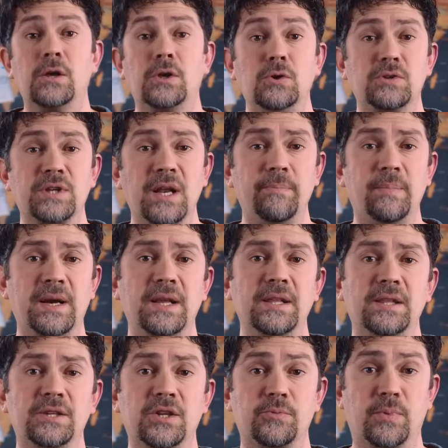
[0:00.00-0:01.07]
Chiusa la
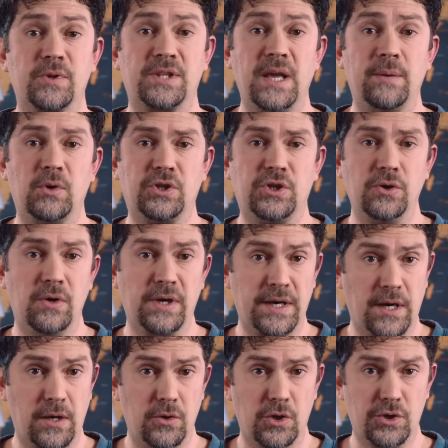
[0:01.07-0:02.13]
parentesi, spostiamoci ora
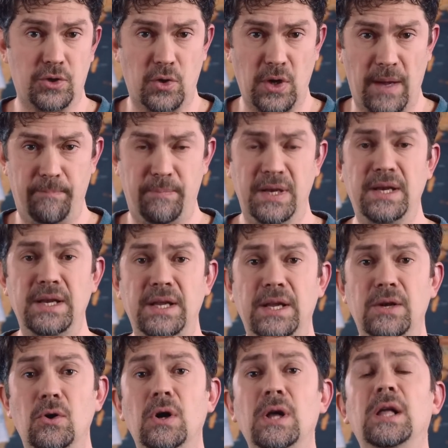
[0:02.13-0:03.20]
nel nostro
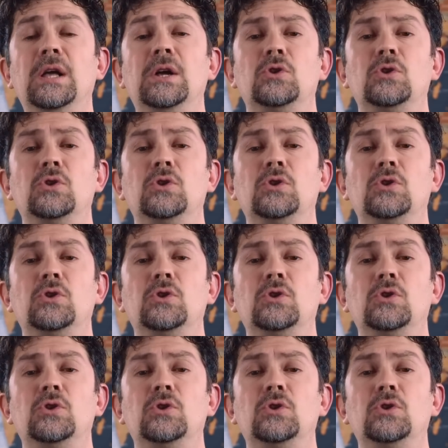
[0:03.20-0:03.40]
Appennino,